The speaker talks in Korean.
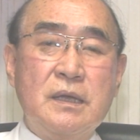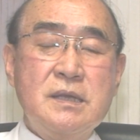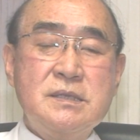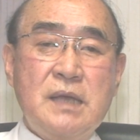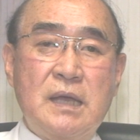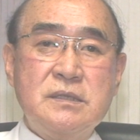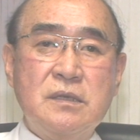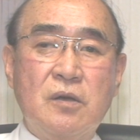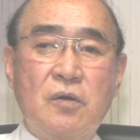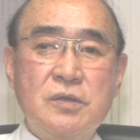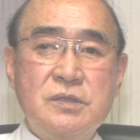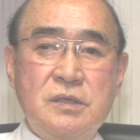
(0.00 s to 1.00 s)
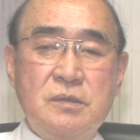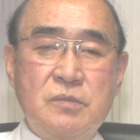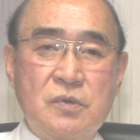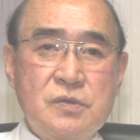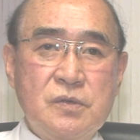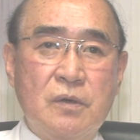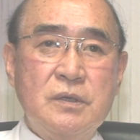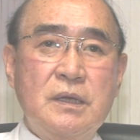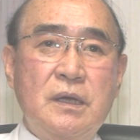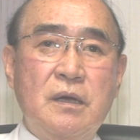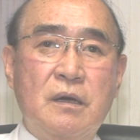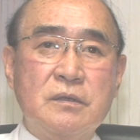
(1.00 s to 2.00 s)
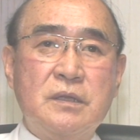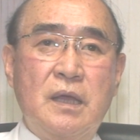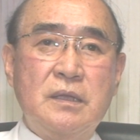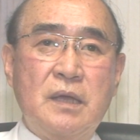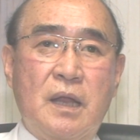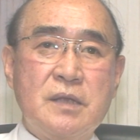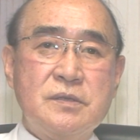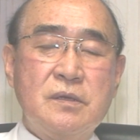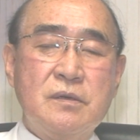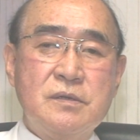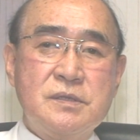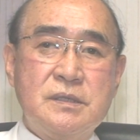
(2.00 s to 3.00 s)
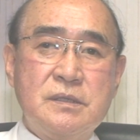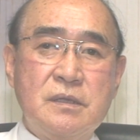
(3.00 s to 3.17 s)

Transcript: 그 사이즈가 커짐으로써 어, 때에 따라서는 그